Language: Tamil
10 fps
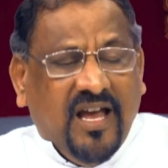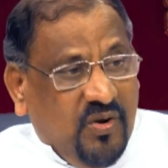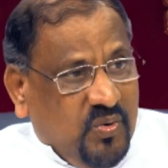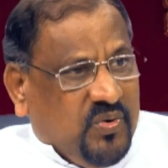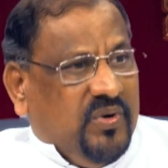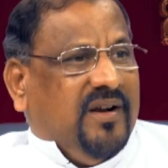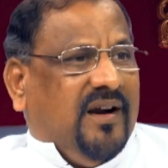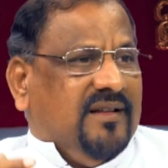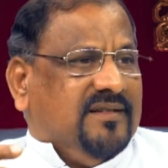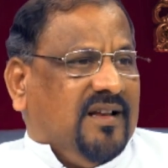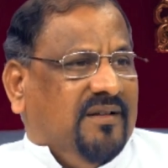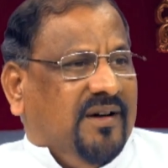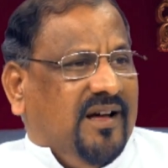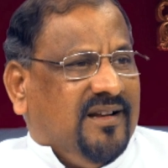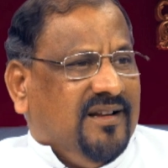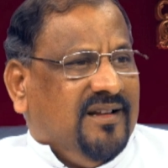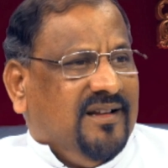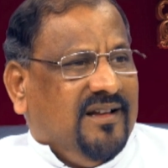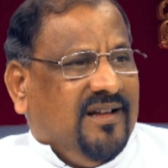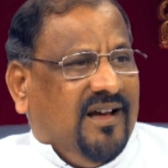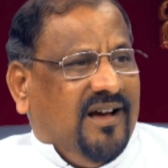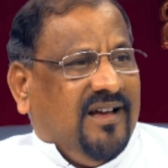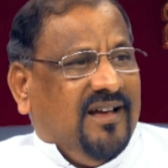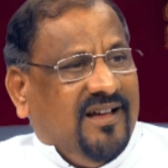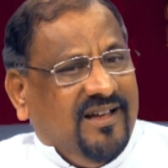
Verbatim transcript: ஏனோ கூடு நடந்து செல்வார் செல்வார் ஆக